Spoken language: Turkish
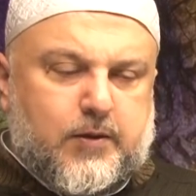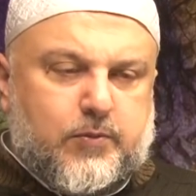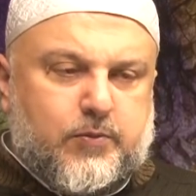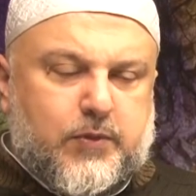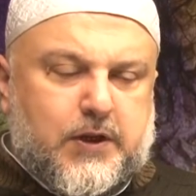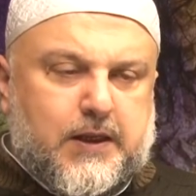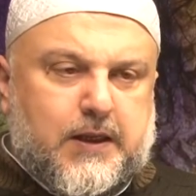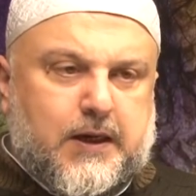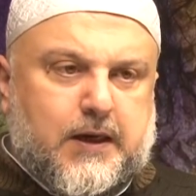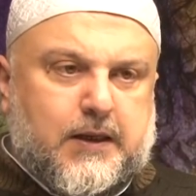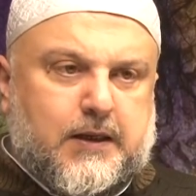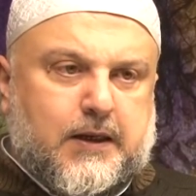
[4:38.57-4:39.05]

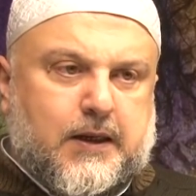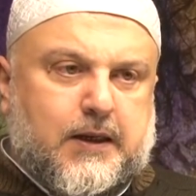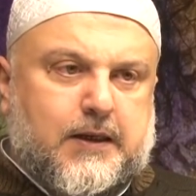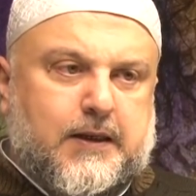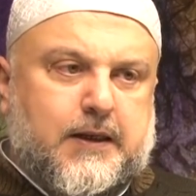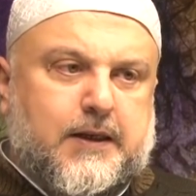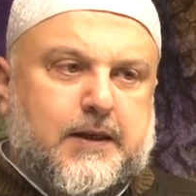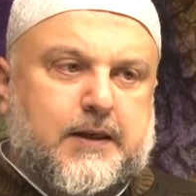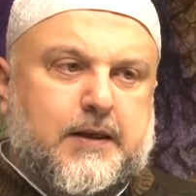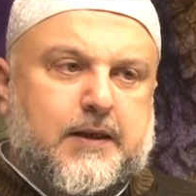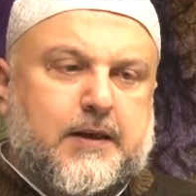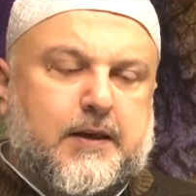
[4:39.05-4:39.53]

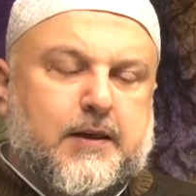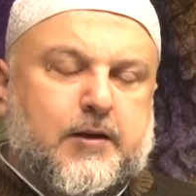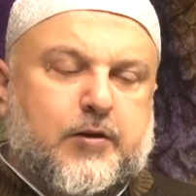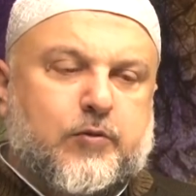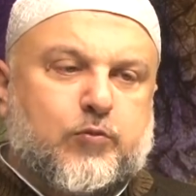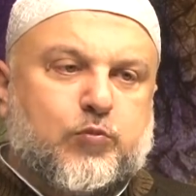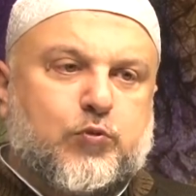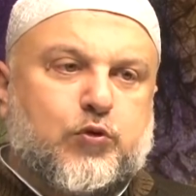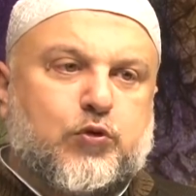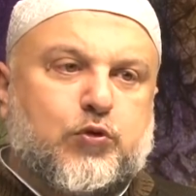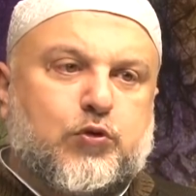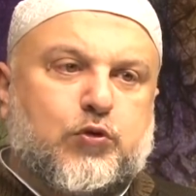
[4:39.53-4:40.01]
Binaenaleyh
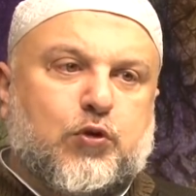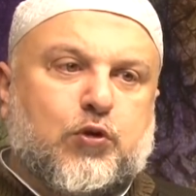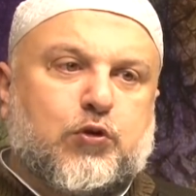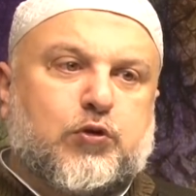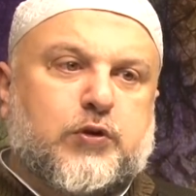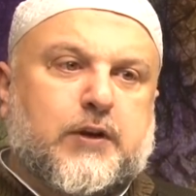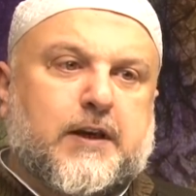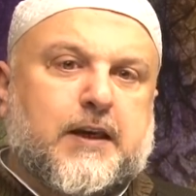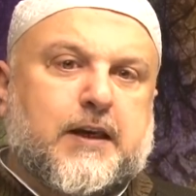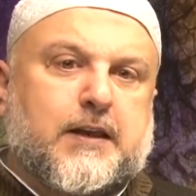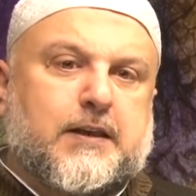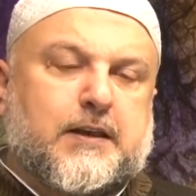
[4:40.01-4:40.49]
bu
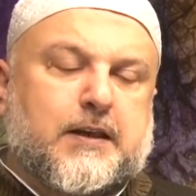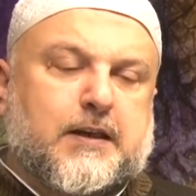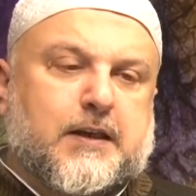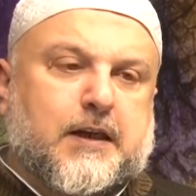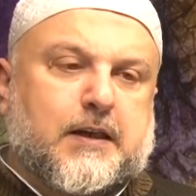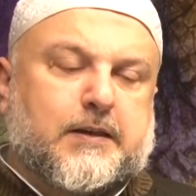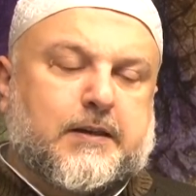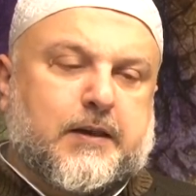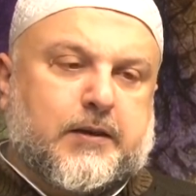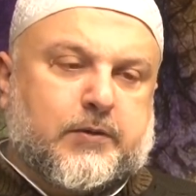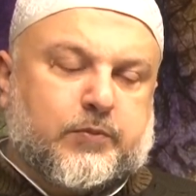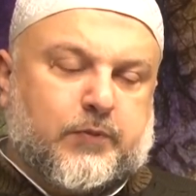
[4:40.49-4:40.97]
noktaya
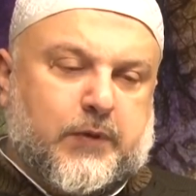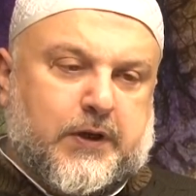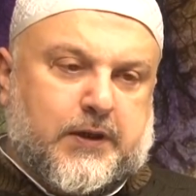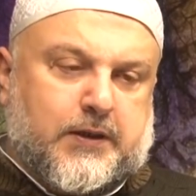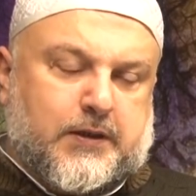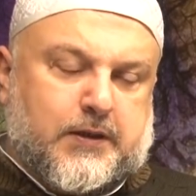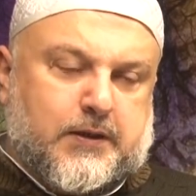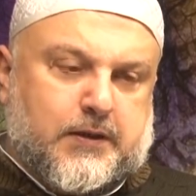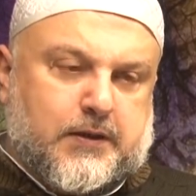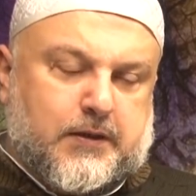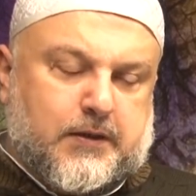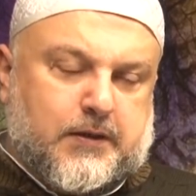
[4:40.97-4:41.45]
dikkat
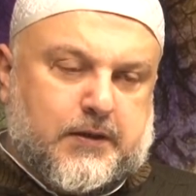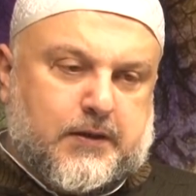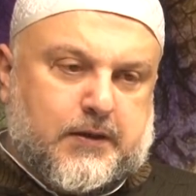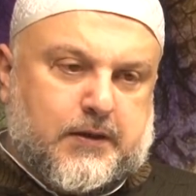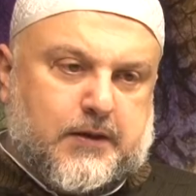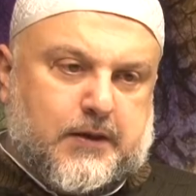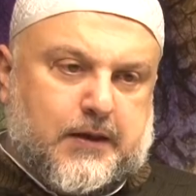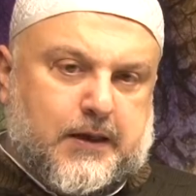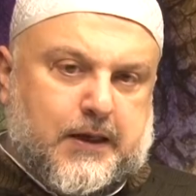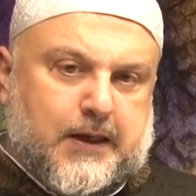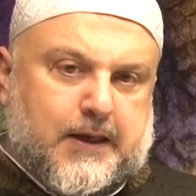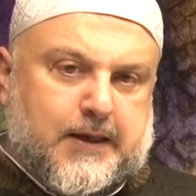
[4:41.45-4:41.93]
etmek
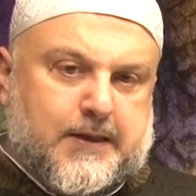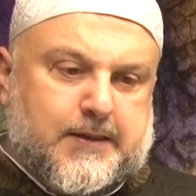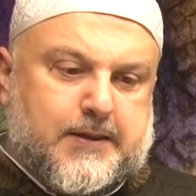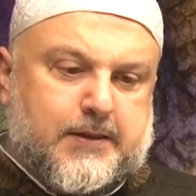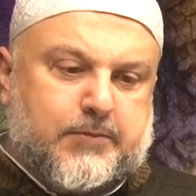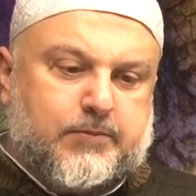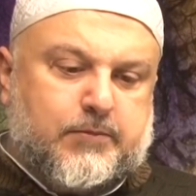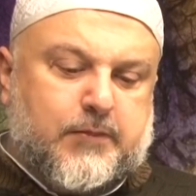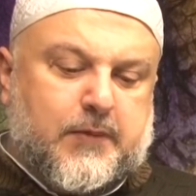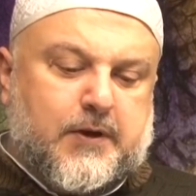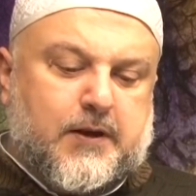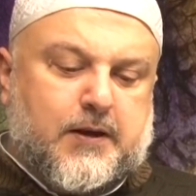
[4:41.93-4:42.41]

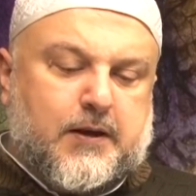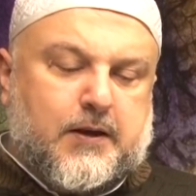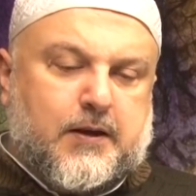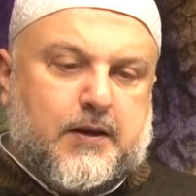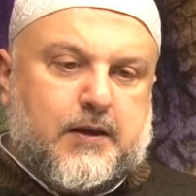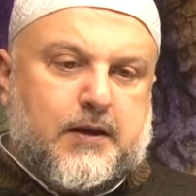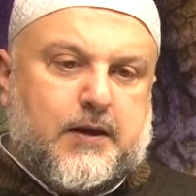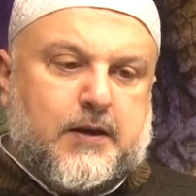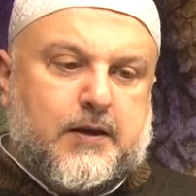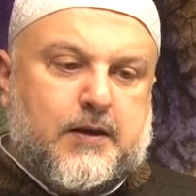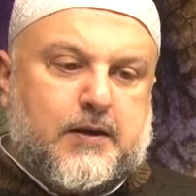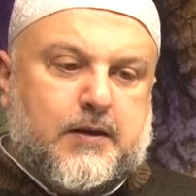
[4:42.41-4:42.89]
lazım.
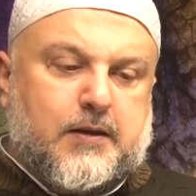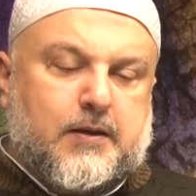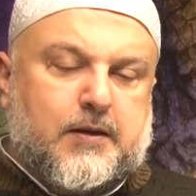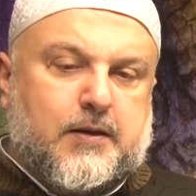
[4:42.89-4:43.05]
E,